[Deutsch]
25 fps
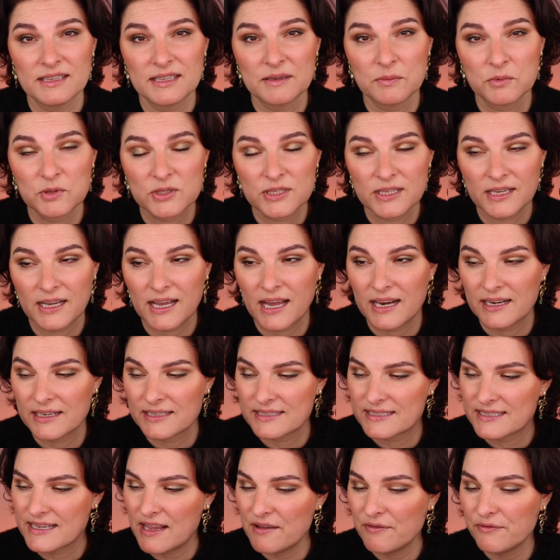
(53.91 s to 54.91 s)
Ich muss hier
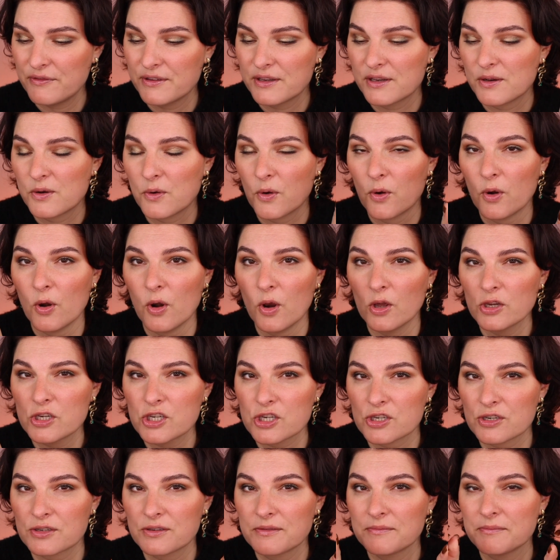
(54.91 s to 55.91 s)
gerade sehr viel
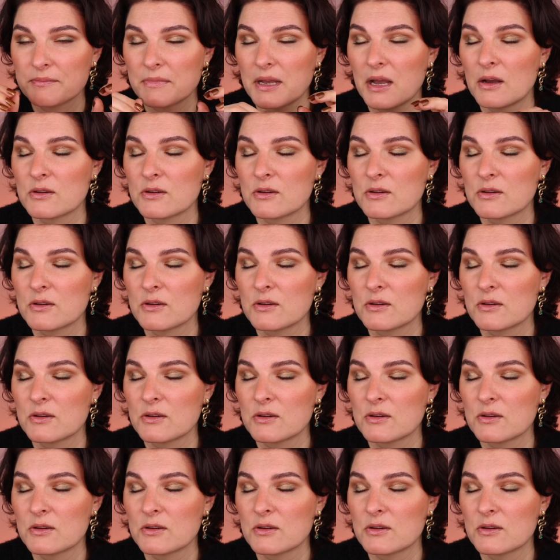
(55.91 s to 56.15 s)
löschen